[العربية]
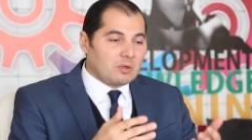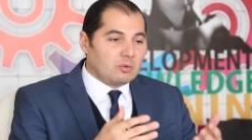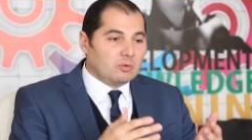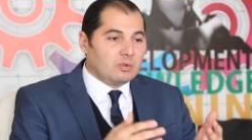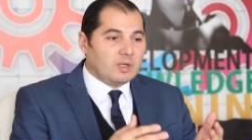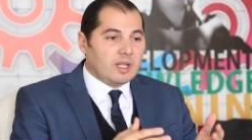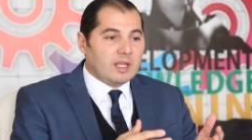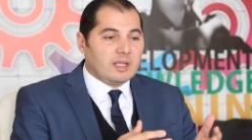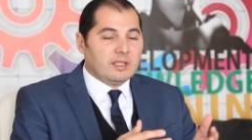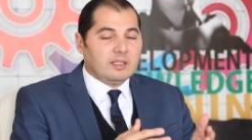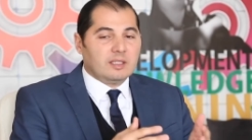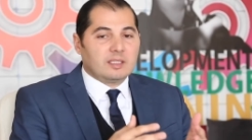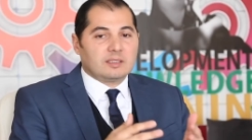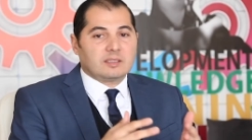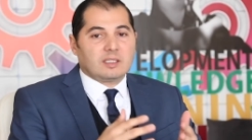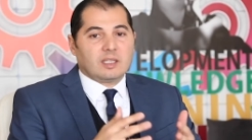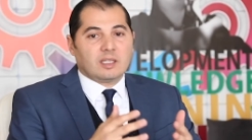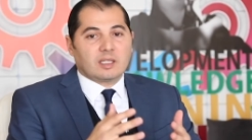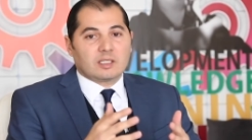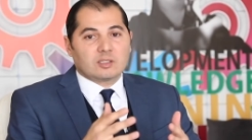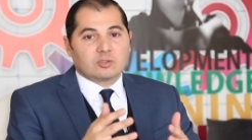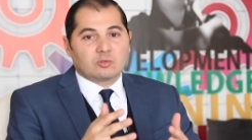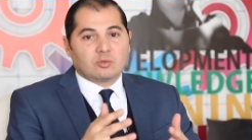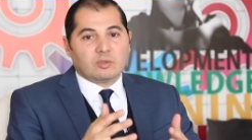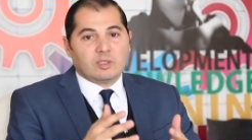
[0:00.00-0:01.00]
ولا هي حتى
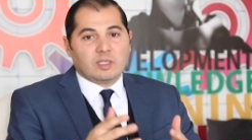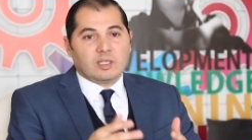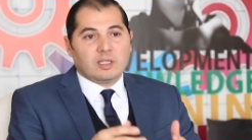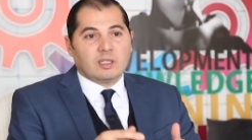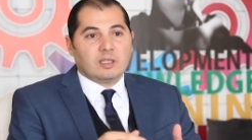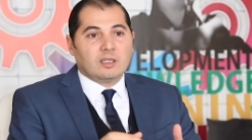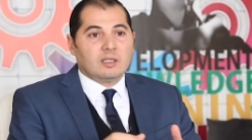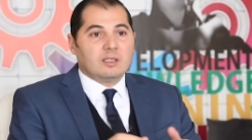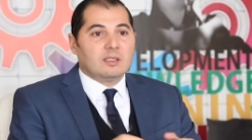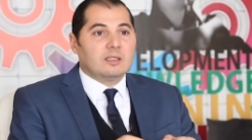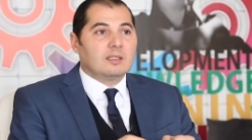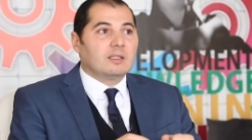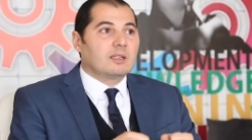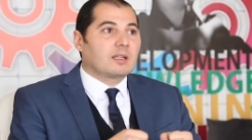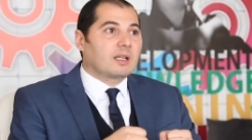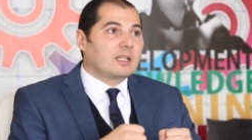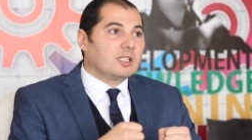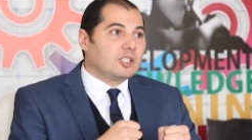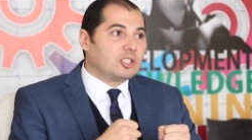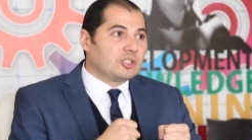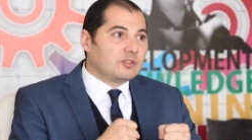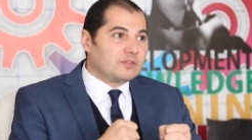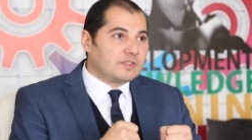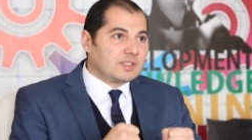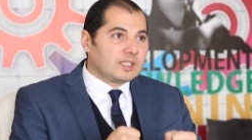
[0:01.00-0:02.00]
هي كتقول ليه
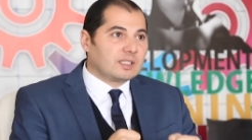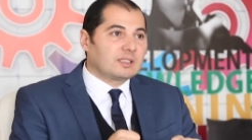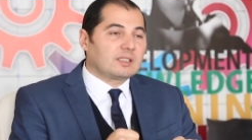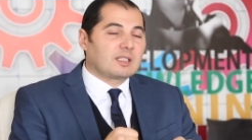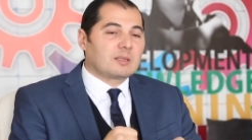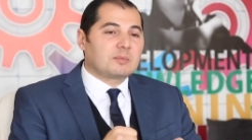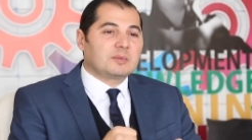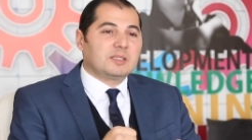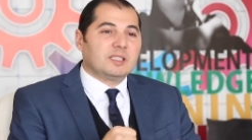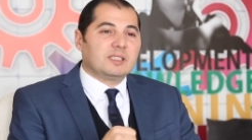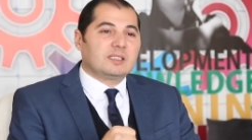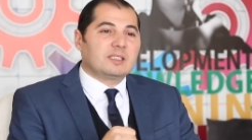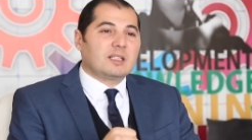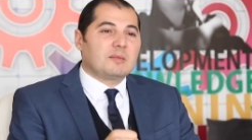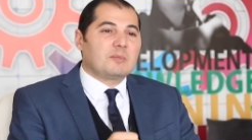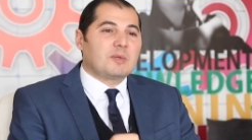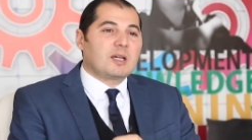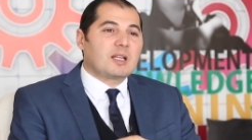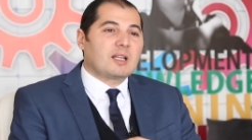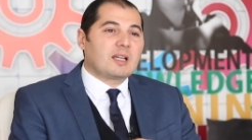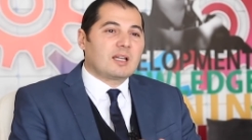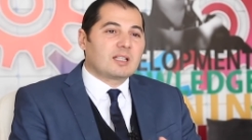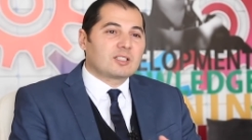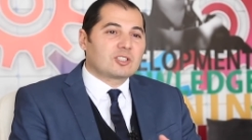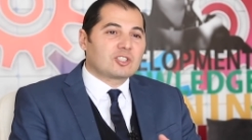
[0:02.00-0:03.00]
راني شفتك ضربتي
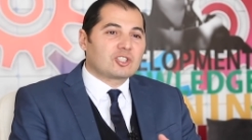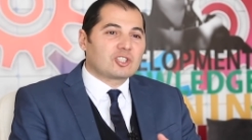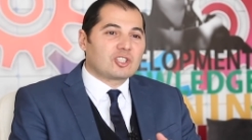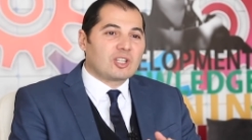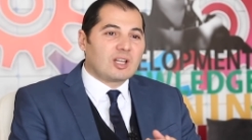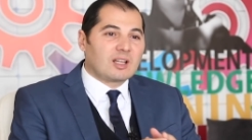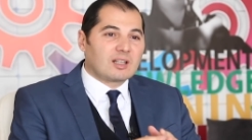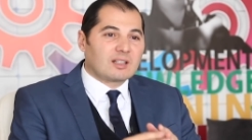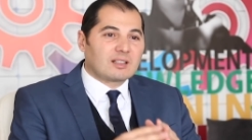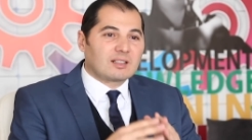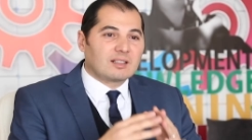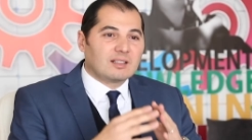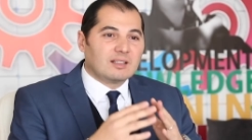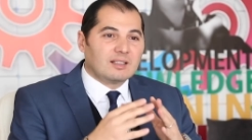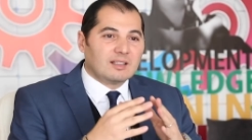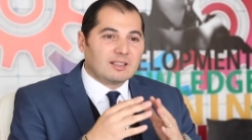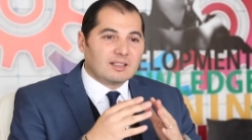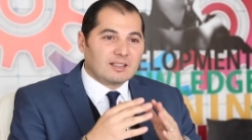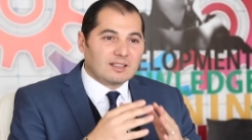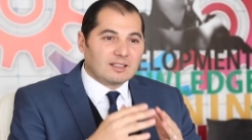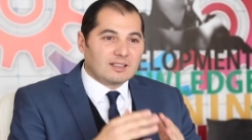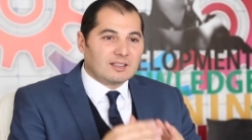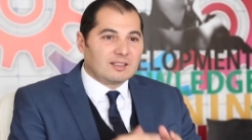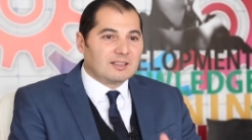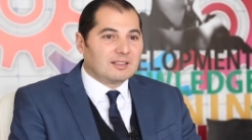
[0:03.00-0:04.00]
تماره هذا الشهر
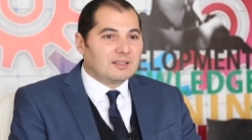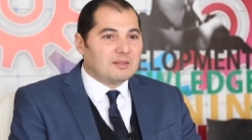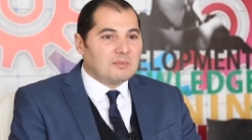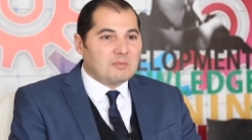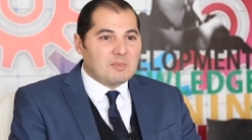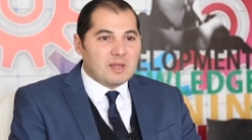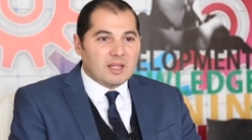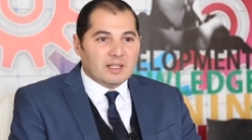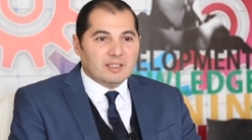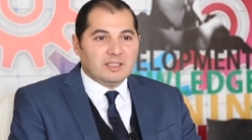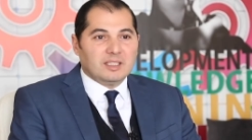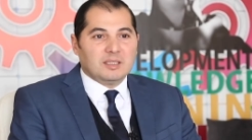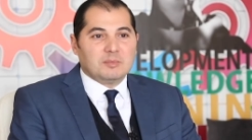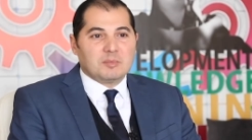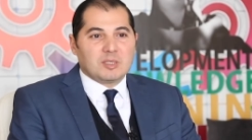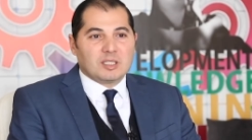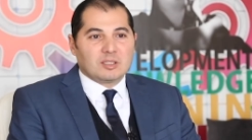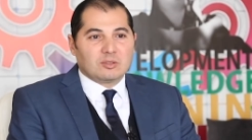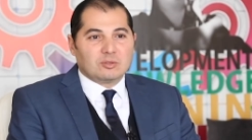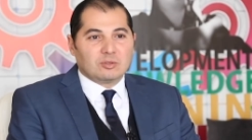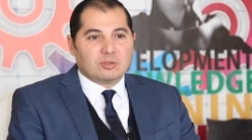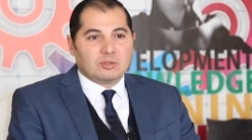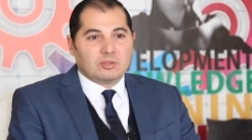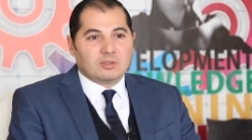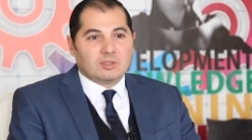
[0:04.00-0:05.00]
آه، ما عندي ما
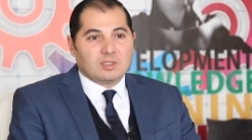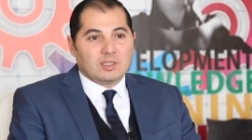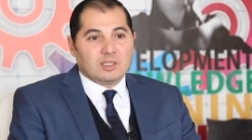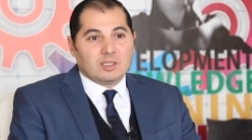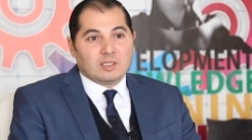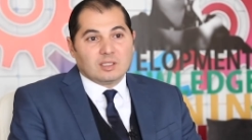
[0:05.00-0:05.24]
نقول